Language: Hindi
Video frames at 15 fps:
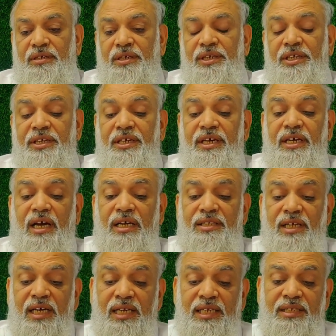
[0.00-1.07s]
यानी कि
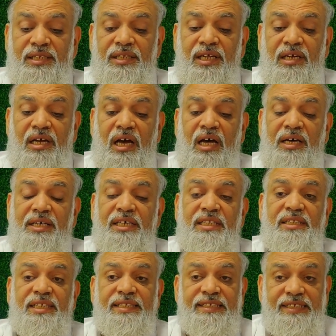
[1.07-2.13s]
अदालत नका
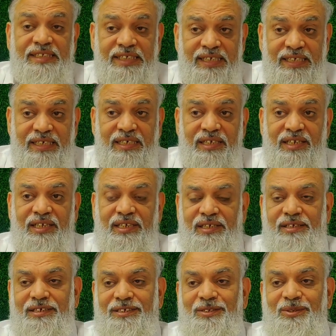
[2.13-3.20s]
की तनसीख करे
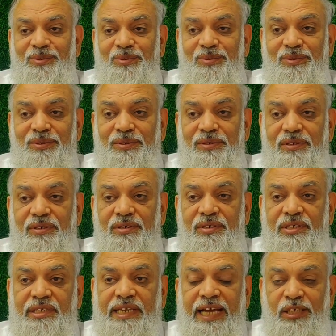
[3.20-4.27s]

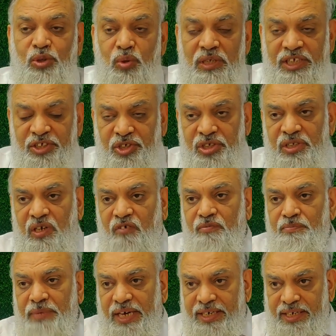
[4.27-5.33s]
कैजुलेशन
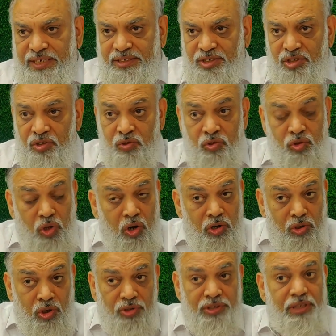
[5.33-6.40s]
ऑफ मैरिज
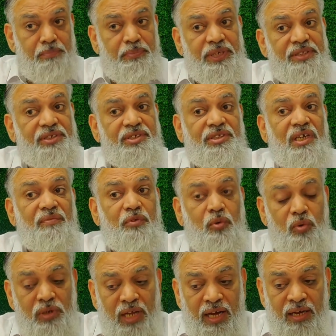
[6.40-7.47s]
नॉट ऑन द बेसिस ऑफ
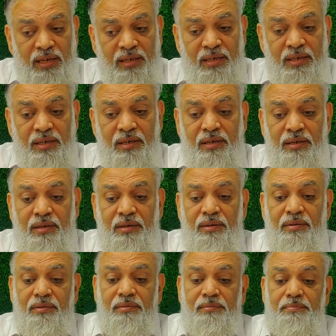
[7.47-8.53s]
खुला
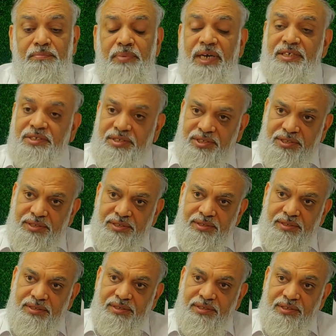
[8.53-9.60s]
बट
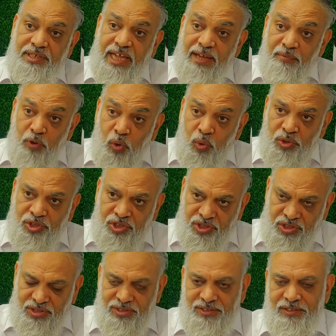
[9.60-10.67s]
डाइवोर्स
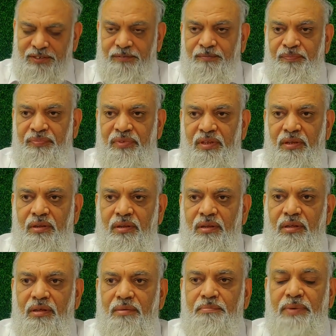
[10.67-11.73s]

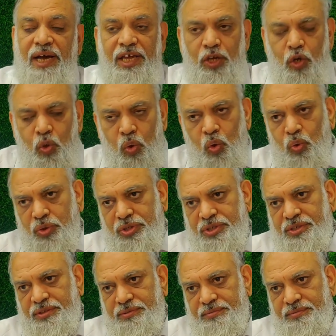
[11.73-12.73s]
बाय कोर्ट